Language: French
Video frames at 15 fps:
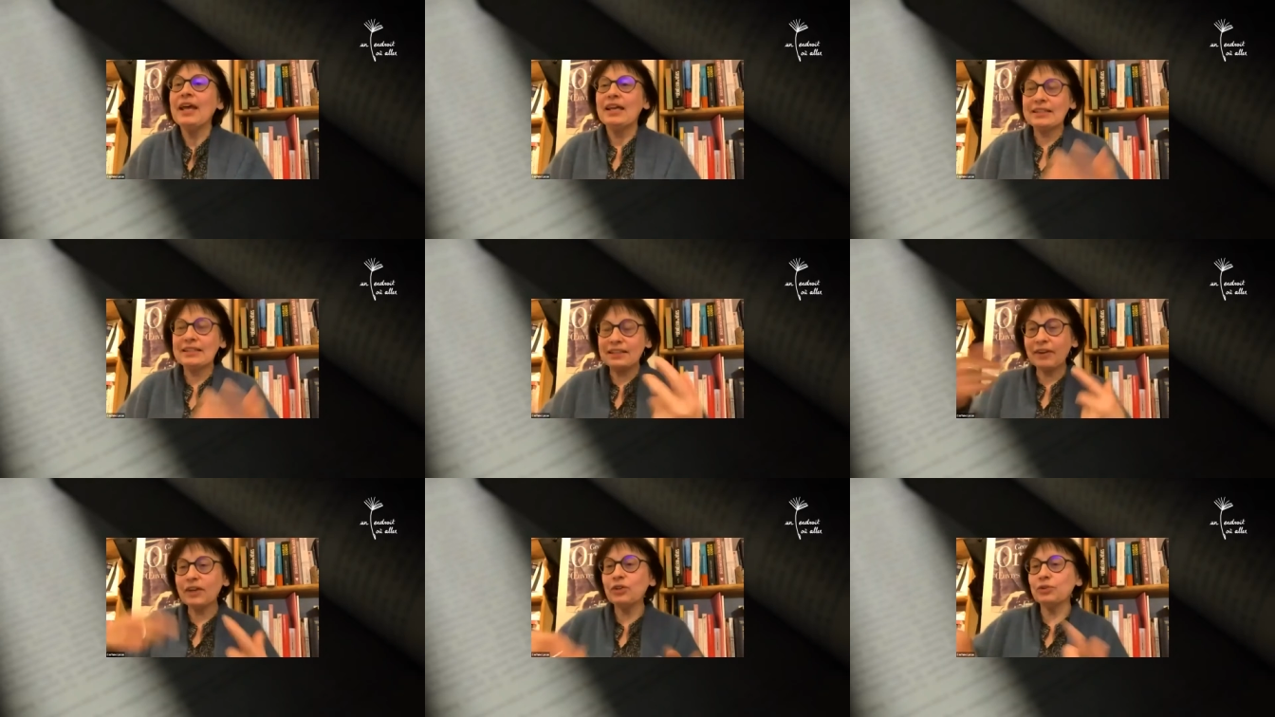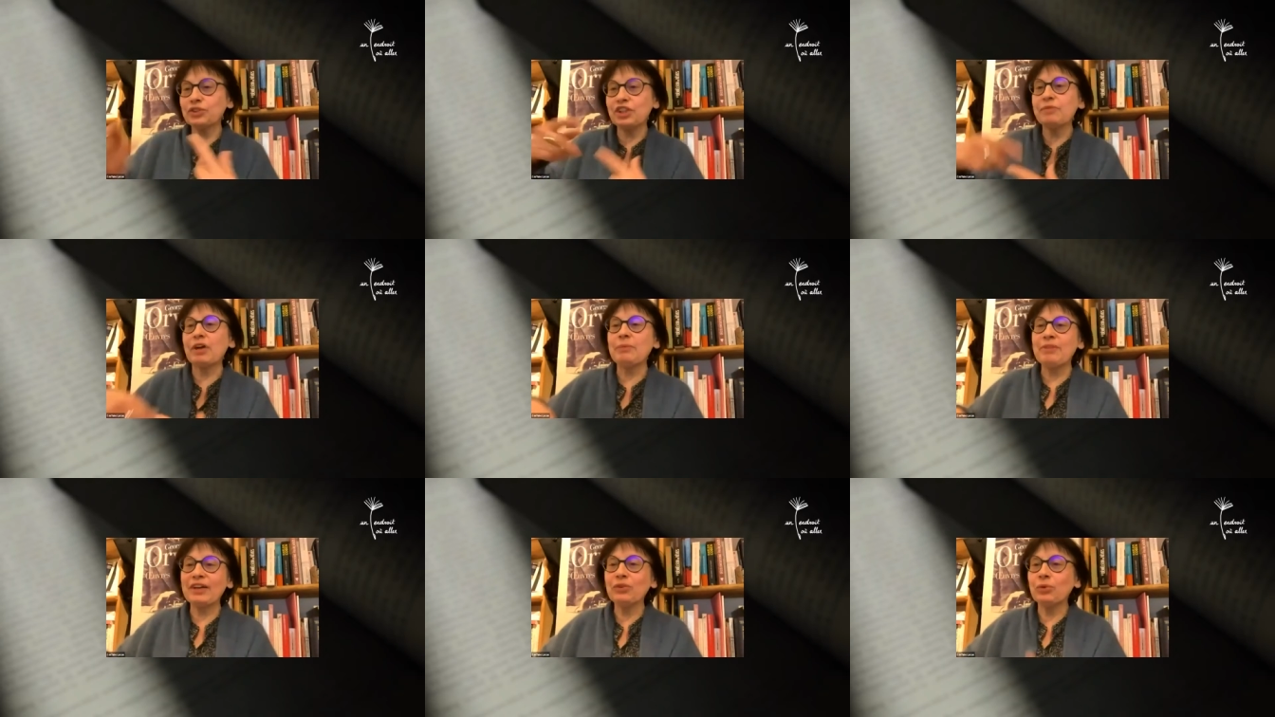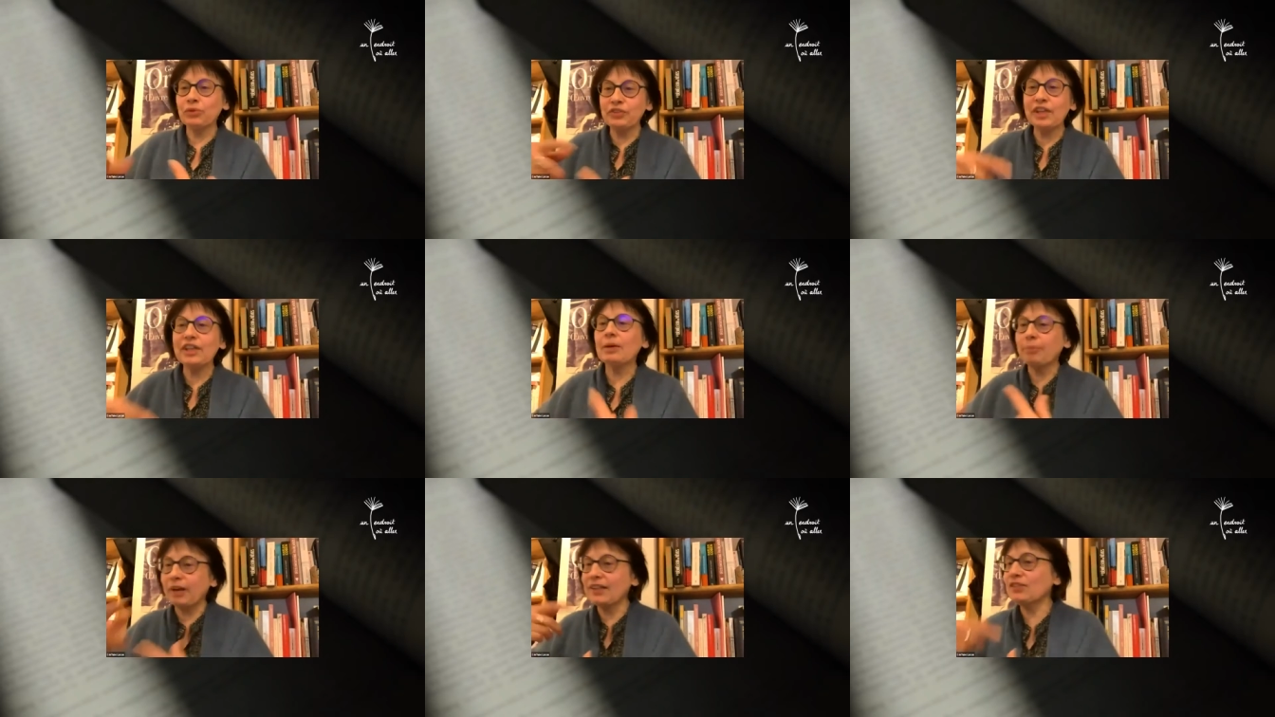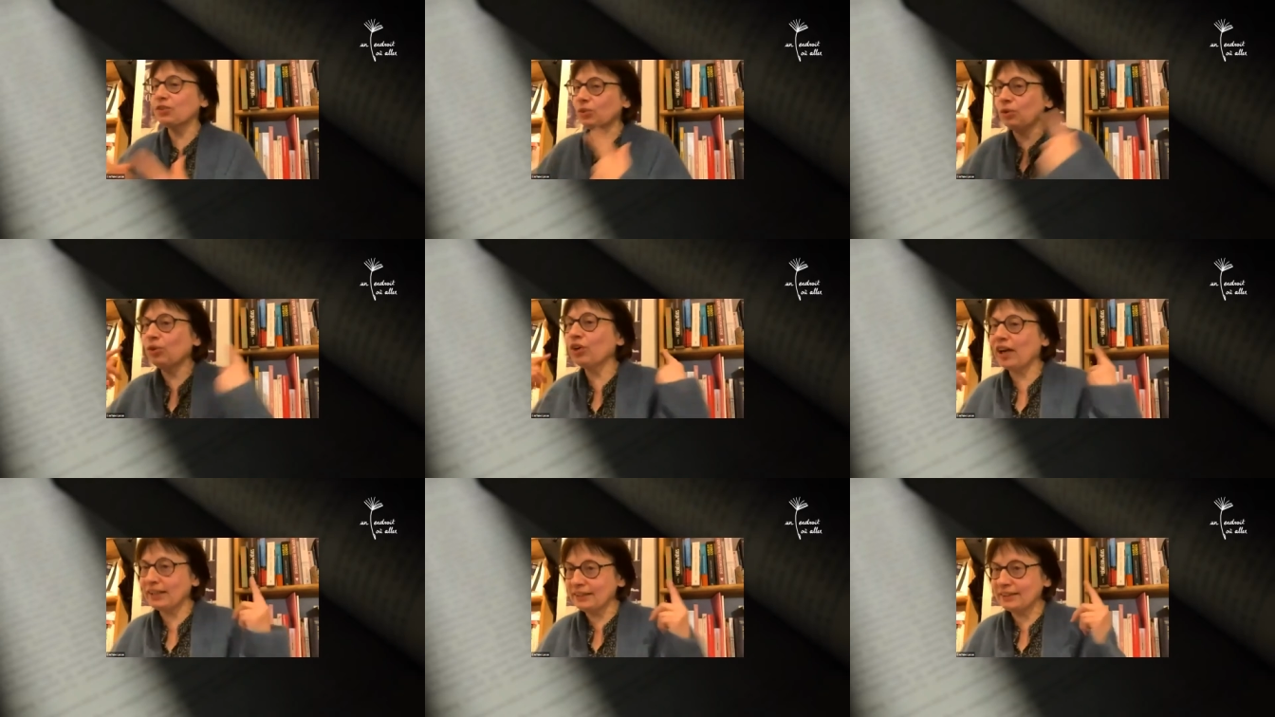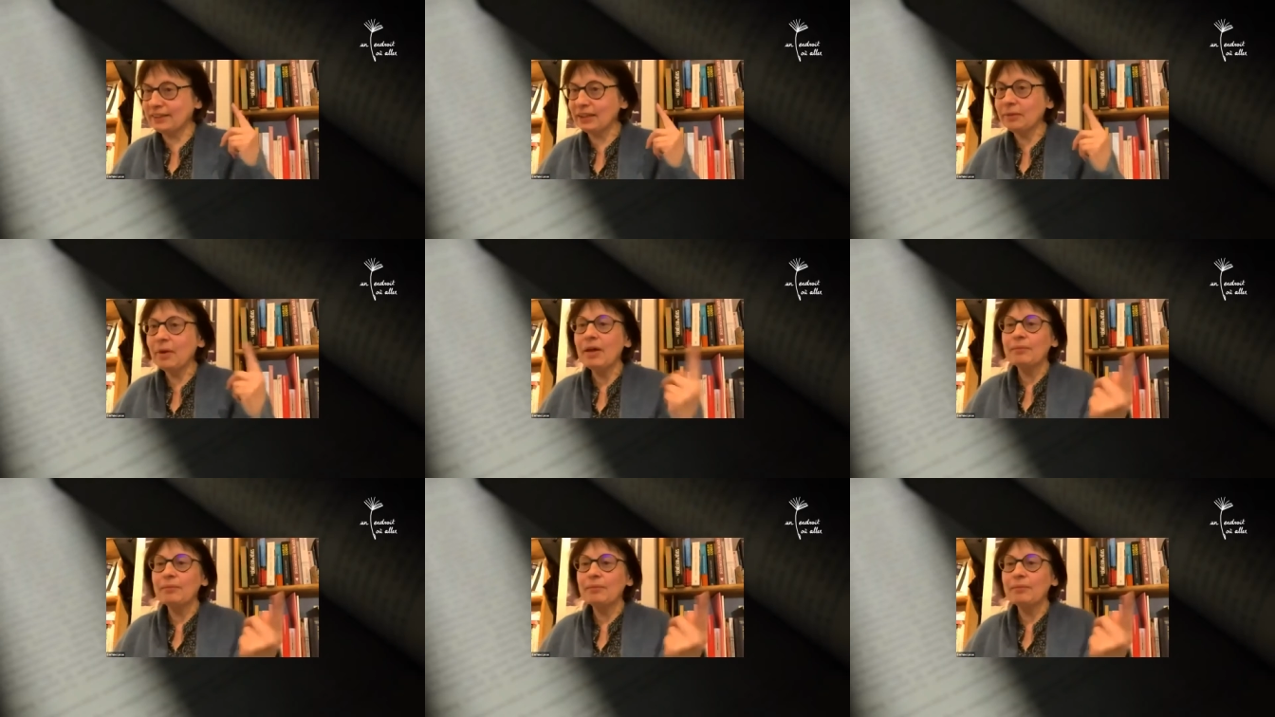Et c'est vrai que j'aimerais bien qu'on revienne après sur l'oralité,